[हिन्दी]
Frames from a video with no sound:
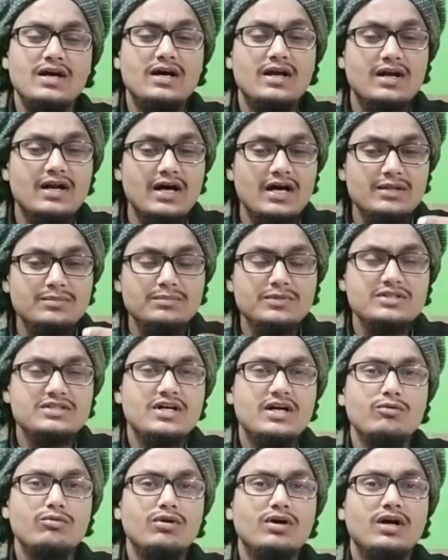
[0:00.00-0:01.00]
रात में
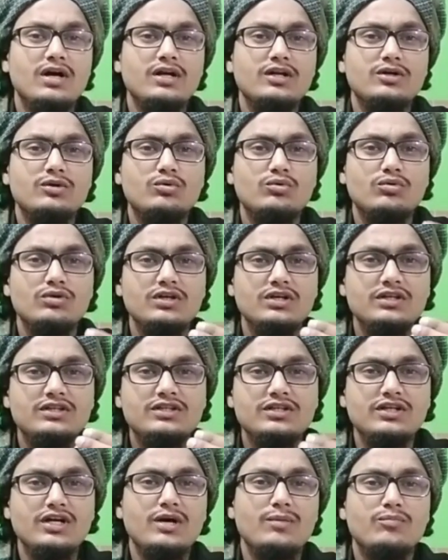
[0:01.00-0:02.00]
झाड़ू लगाने को
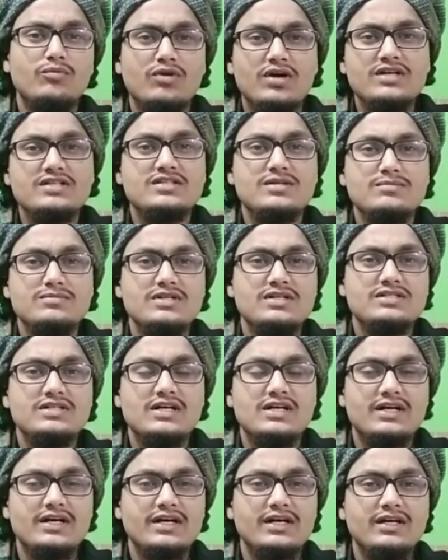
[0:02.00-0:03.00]
इतना बुरा समझा
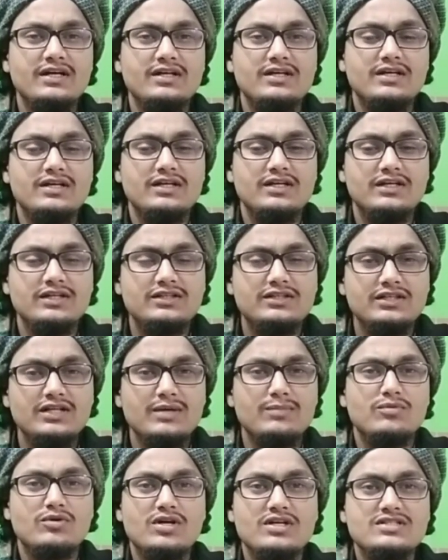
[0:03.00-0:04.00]
जा रहा है इतना
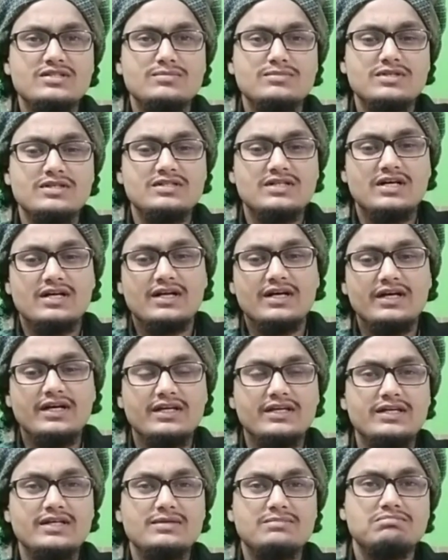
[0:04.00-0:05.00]
बुरा समझा जा रहा है
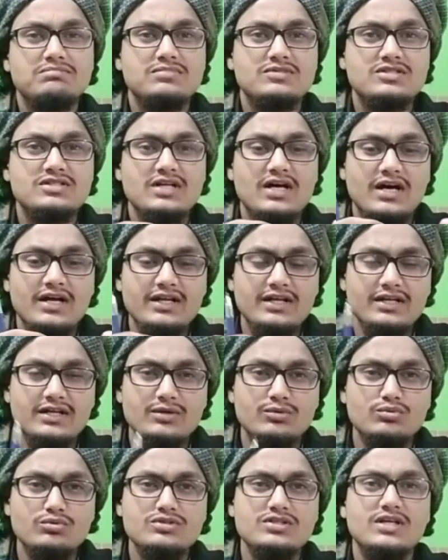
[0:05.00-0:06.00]
कि सारी
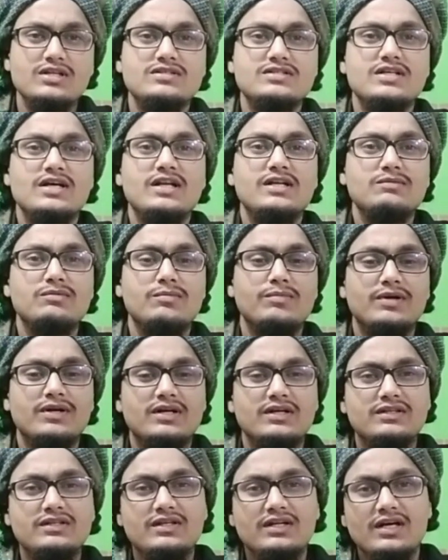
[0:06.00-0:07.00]
नहूसत सारी
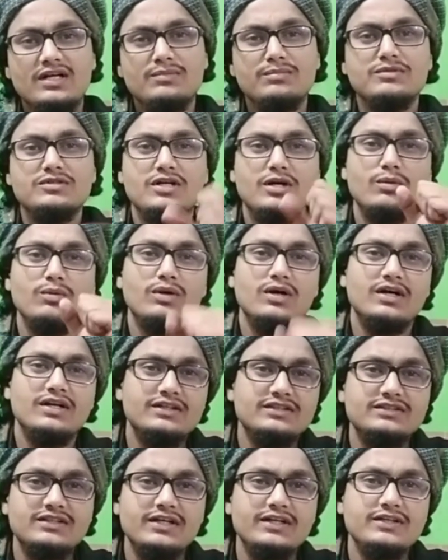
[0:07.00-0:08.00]
बेबरकती रात में झाड़ू
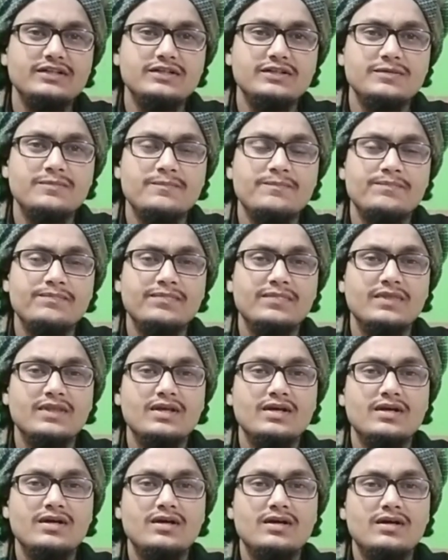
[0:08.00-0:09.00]
लगाने से आएगी
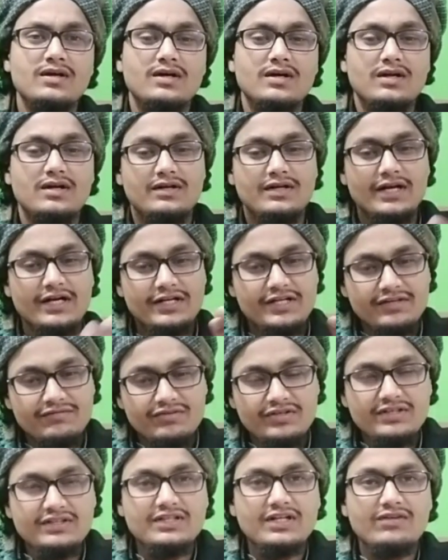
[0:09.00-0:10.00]
न
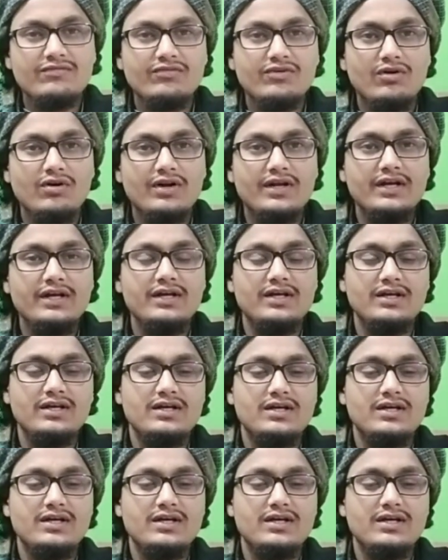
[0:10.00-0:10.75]
टीवी की तरफ गौर है